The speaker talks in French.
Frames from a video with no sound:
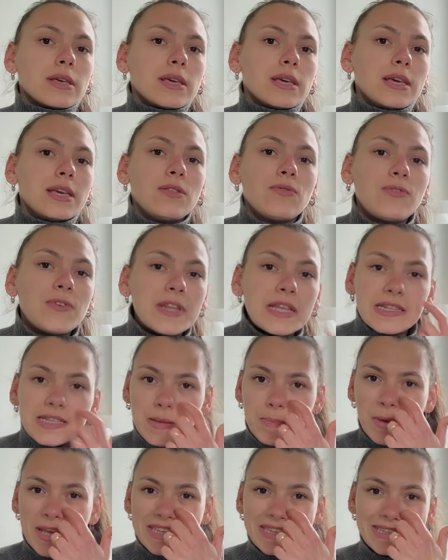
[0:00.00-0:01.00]
in fine,
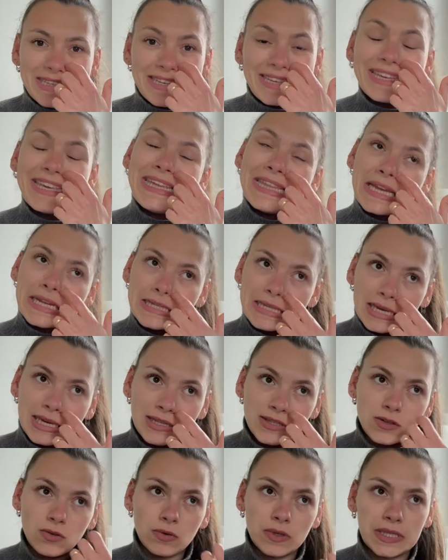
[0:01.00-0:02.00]
c'est pas si
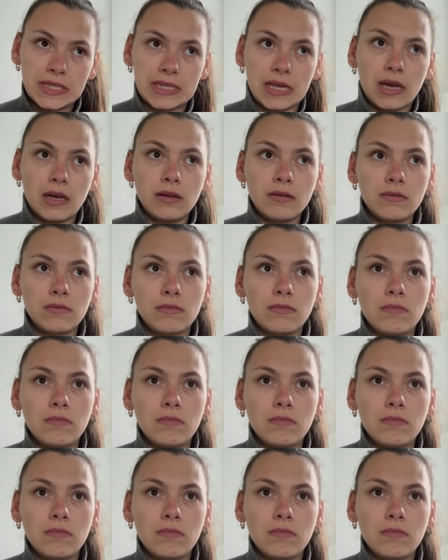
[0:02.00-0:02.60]
inintéressant que ça,